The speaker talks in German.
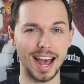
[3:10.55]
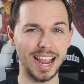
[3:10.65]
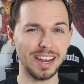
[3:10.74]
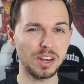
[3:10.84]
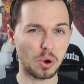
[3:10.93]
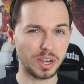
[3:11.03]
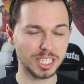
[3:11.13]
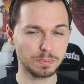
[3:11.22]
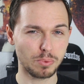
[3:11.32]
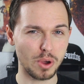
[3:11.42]
ein
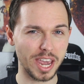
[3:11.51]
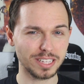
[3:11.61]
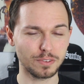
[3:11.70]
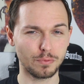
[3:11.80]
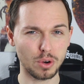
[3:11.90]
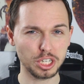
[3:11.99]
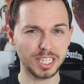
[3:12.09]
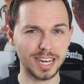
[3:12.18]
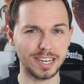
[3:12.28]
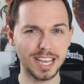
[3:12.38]
neues Projekt
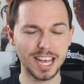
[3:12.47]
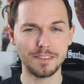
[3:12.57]
vorstellen.